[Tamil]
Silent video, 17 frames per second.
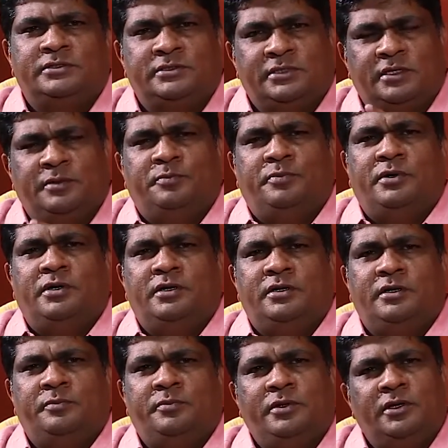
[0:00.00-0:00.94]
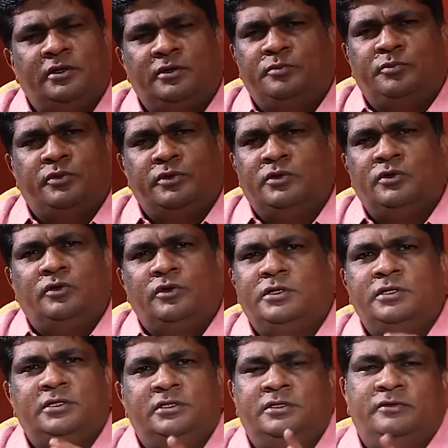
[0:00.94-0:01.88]
சிறப்பான பேரும்
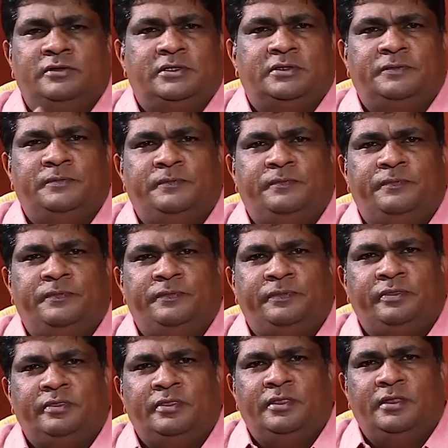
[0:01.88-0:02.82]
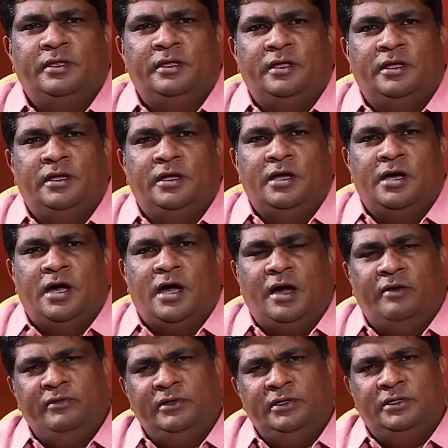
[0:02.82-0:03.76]
புகழோடு இருந்தவர்
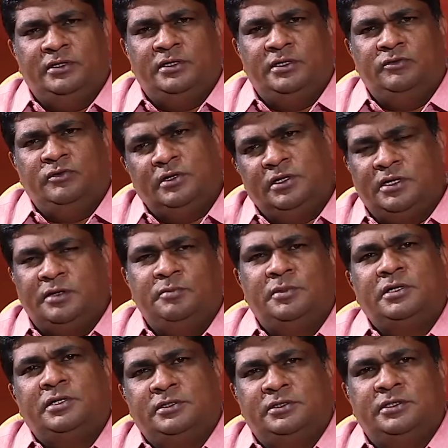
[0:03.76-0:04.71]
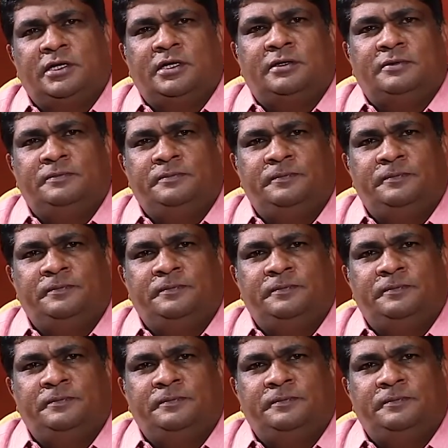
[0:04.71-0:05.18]
அவருக்கு ஒரு நண்பர் இருந்தார்